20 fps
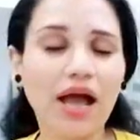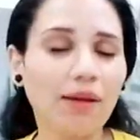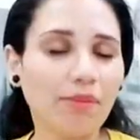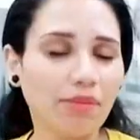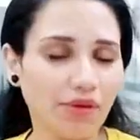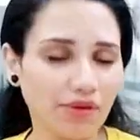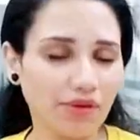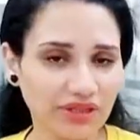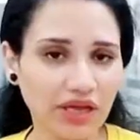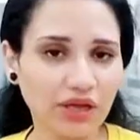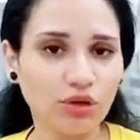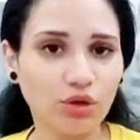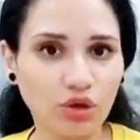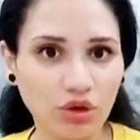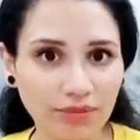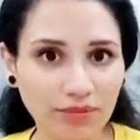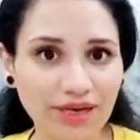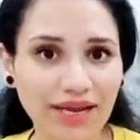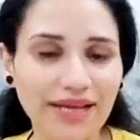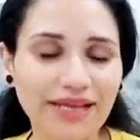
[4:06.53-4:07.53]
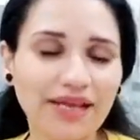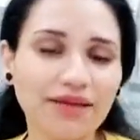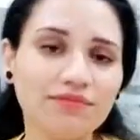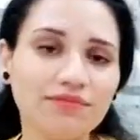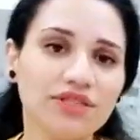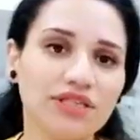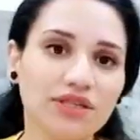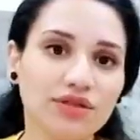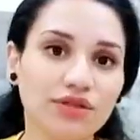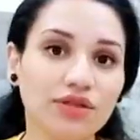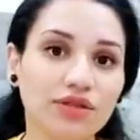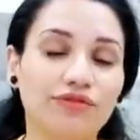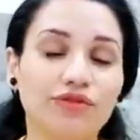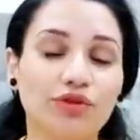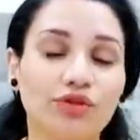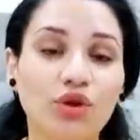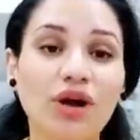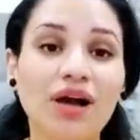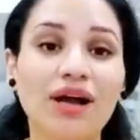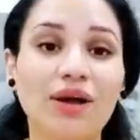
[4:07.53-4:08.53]
هبقى اوضح لكم الايام دي
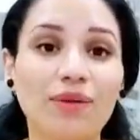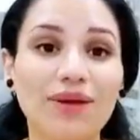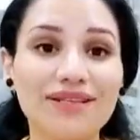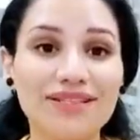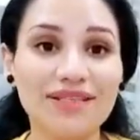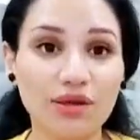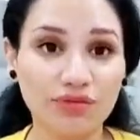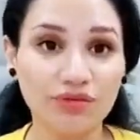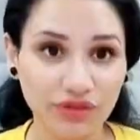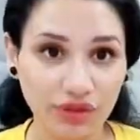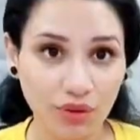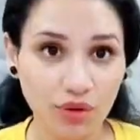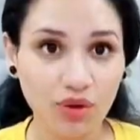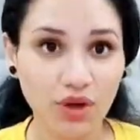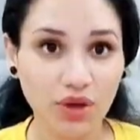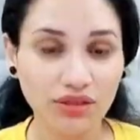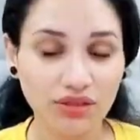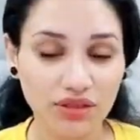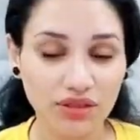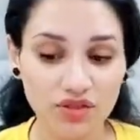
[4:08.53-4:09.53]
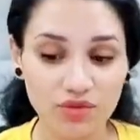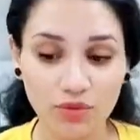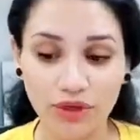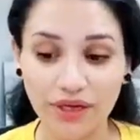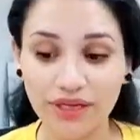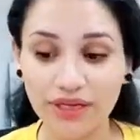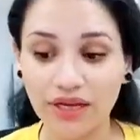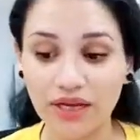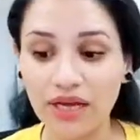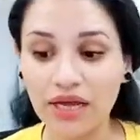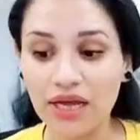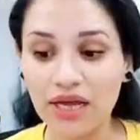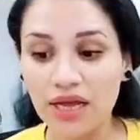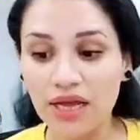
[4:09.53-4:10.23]
فروقها كويس قوي في التوقعات الاسبوعيه